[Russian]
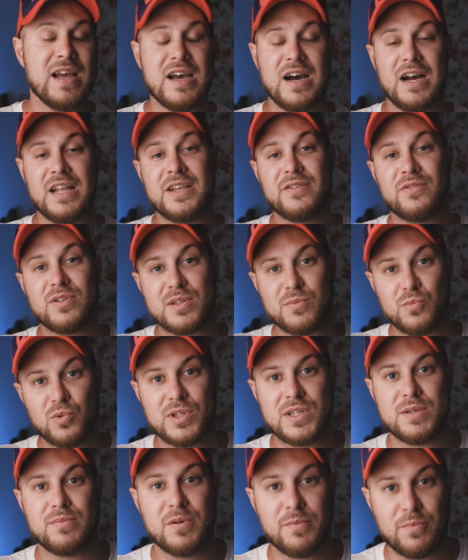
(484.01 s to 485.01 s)
они
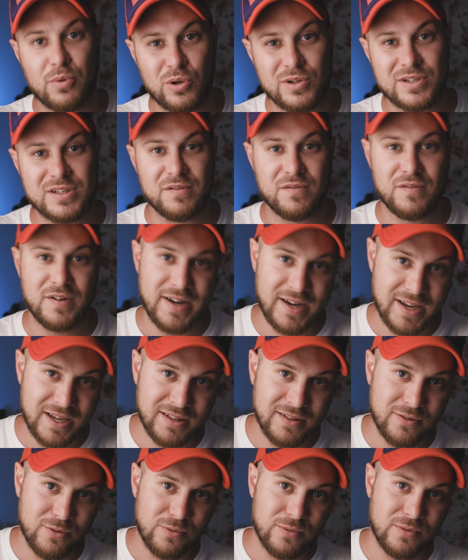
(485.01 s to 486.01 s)
возьмут себе просто в
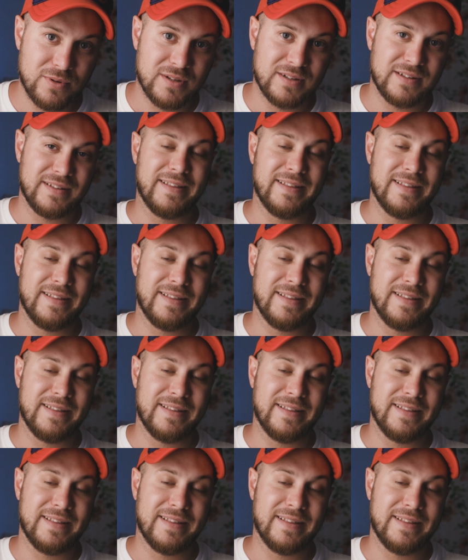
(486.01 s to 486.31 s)
аренду